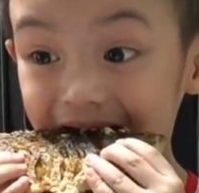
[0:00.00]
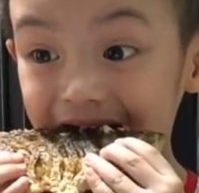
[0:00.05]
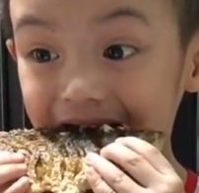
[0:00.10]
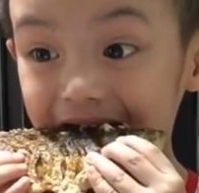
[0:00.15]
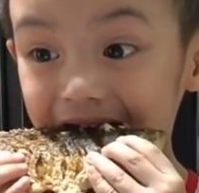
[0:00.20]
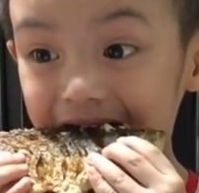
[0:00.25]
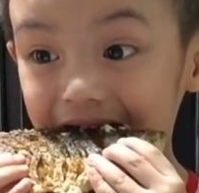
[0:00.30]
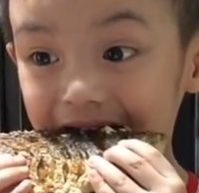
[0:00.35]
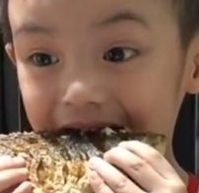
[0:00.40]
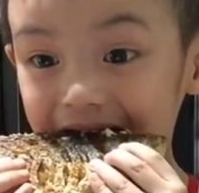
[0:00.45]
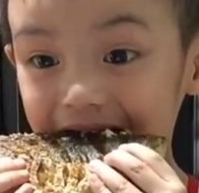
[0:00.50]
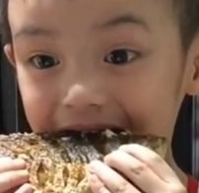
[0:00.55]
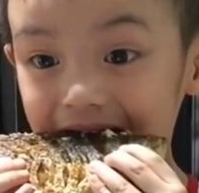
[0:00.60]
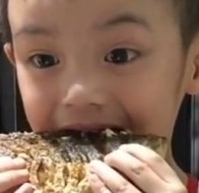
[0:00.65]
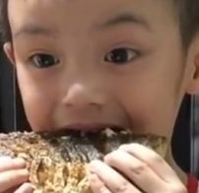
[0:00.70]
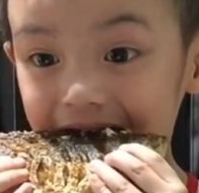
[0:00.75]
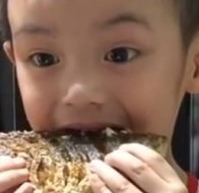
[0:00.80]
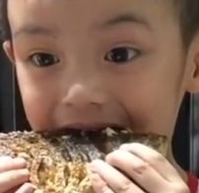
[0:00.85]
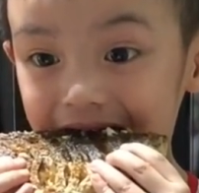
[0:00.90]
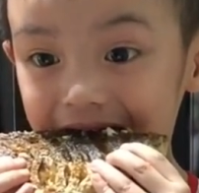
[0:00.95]
À,
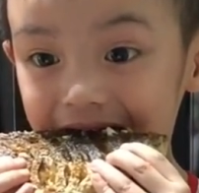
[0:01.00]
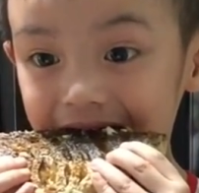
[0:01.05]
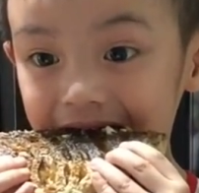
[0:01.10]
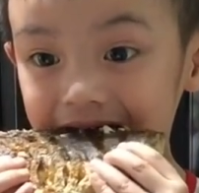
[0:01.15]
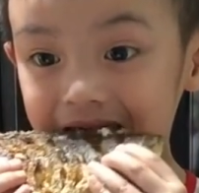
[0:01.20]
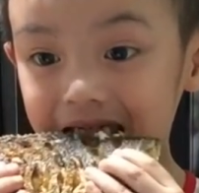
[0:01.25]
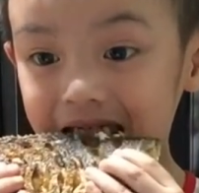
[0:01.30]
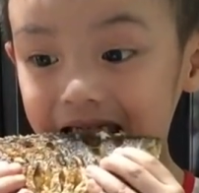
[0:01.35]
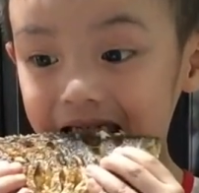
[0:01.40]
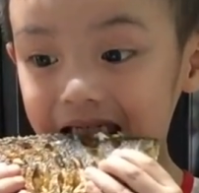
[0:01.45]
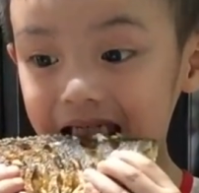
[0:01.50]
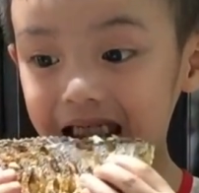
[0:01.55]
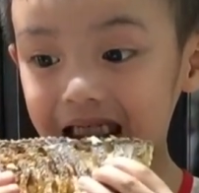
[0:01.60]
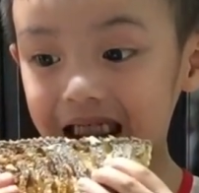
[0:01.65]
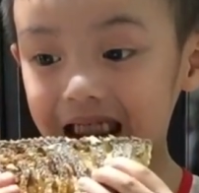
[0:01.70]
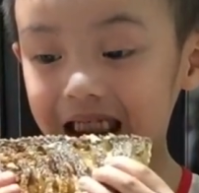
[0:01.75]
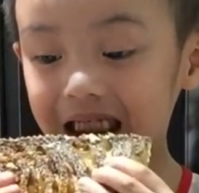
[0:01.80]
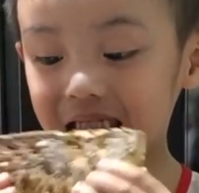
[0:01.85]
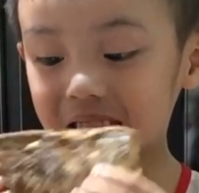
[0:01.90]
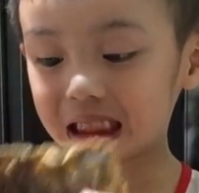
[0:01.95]
cái phía
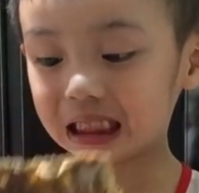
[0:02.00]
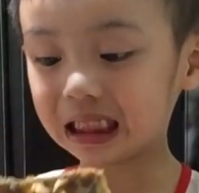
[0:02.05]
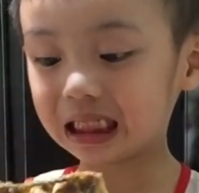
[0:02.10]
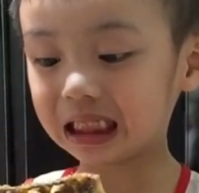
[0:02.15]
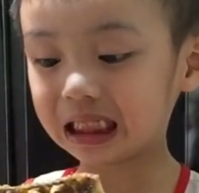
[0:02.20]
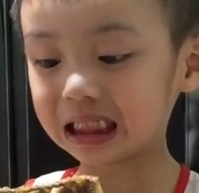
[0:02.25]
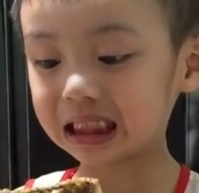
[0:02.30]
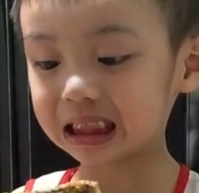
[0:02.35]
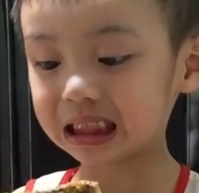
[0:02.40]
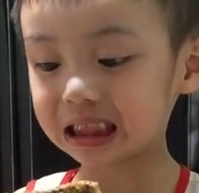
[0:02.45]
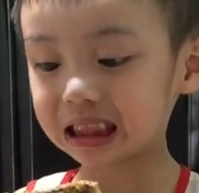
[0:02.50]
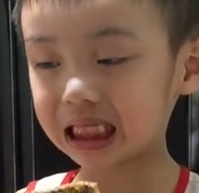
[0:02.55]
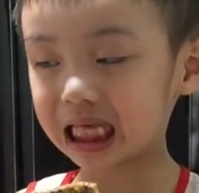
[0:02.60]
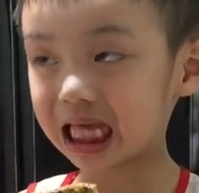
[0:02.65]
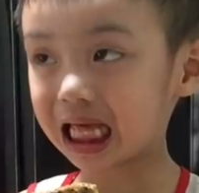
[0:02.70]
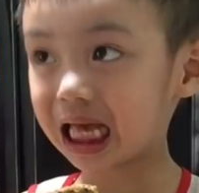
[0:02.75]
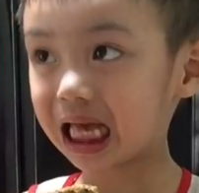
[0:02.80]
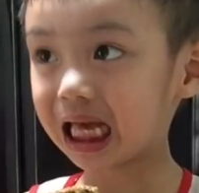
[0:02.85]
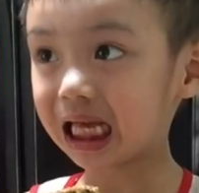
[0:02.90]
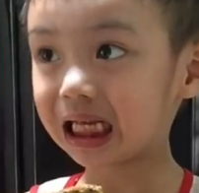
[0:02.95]
nhà sau là cái
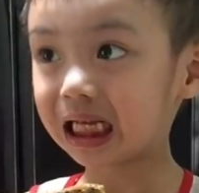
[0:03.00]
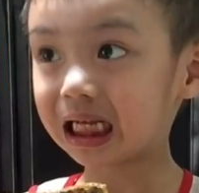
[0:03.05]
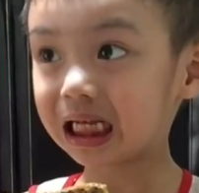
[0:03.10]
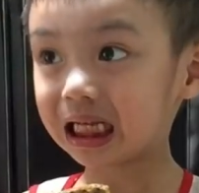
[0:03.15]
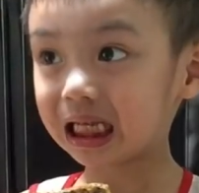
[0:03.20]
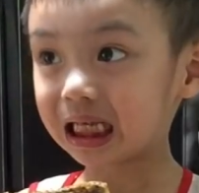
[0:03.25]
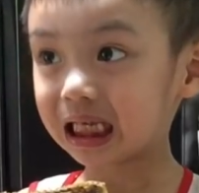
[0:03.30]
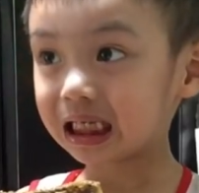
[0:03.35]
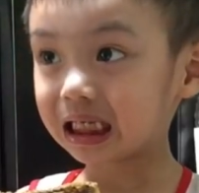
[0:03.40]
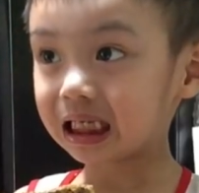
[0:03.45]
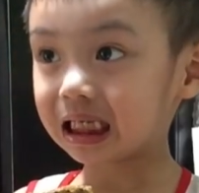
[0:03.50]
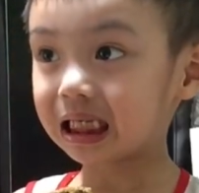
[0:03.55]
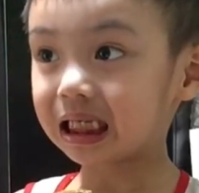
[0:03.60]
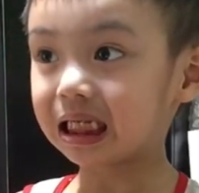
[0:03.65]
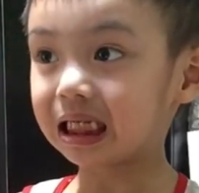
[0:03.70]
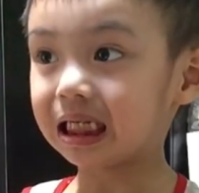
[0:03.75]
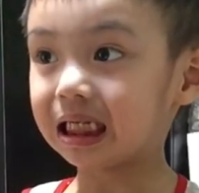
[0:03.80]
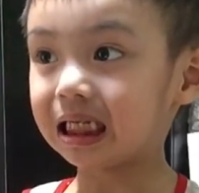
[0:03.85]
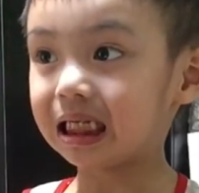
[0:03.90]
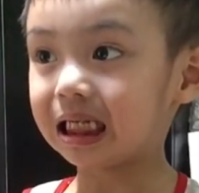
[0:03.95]
nhà để chứa
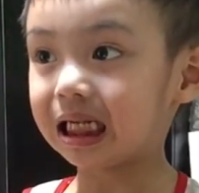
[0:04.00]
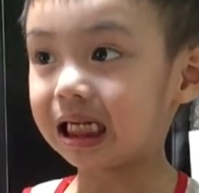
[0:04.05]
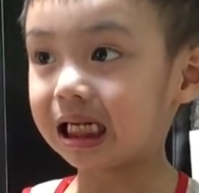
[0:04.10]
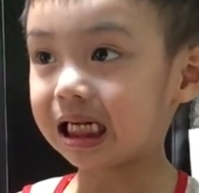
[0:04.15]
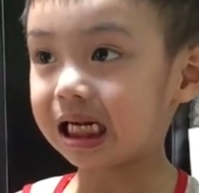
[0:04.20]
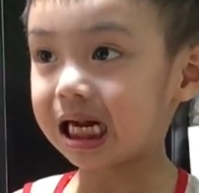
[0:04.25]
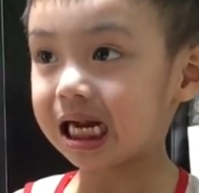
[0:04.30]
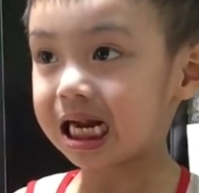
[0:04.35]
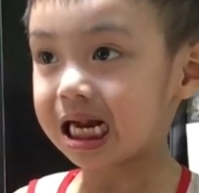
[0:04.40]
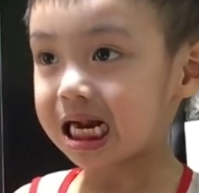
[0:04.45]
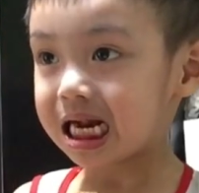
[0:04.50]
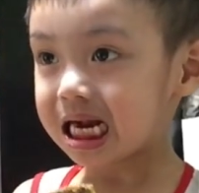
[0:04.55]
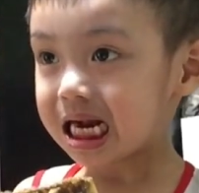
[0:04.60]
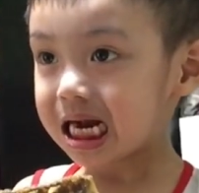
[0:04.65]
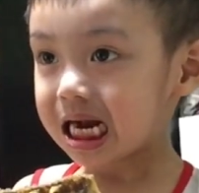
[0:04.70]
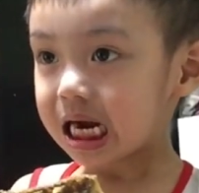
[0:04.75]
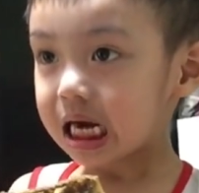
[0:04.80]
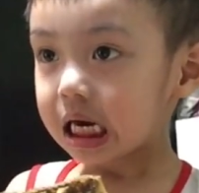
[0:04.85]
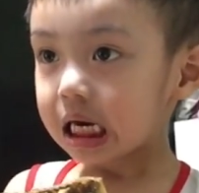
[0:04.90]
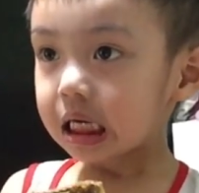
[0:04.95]
đồ, và cái nhà này
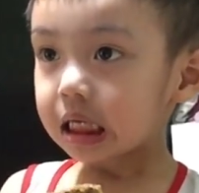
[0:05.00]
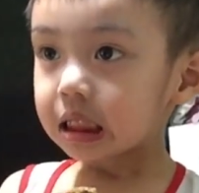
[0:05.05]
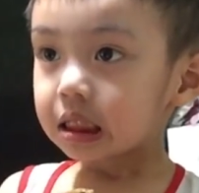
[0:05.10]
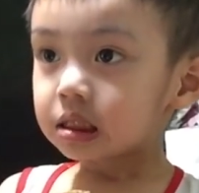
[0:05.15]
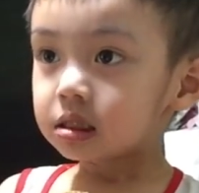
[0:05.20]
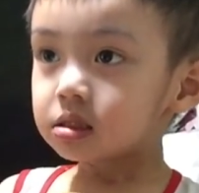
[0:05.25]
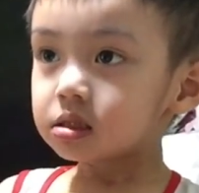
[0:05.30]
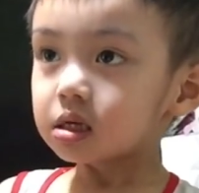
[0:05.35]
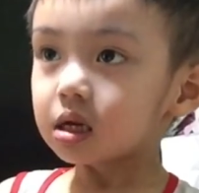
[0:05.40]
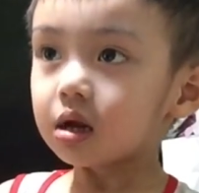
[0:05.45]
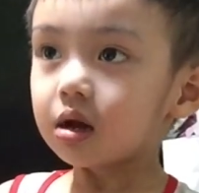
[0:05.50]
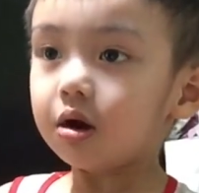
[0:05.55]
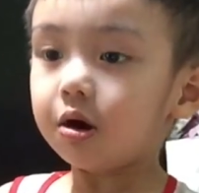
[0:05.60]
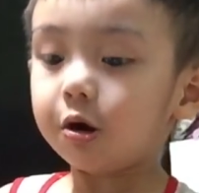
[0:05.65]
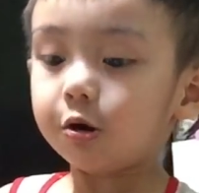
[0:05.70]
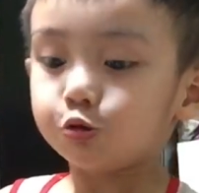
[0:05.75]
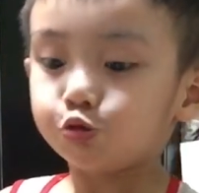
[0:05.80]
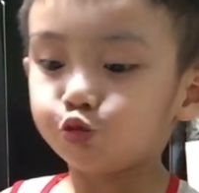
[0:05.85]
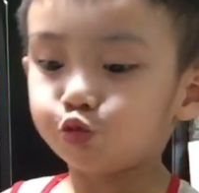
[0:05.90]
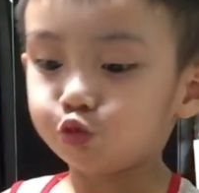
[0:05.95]
là không có máy
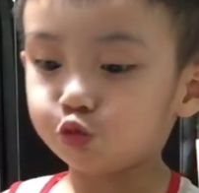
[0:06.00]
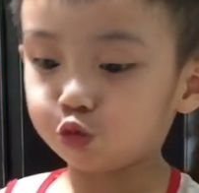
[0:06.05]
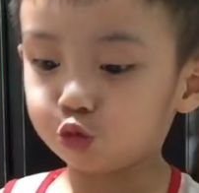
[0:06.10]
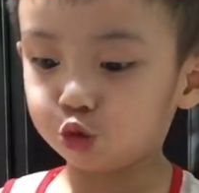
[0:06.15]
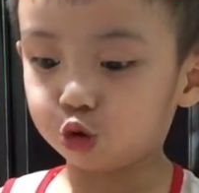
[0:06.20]
hít, cho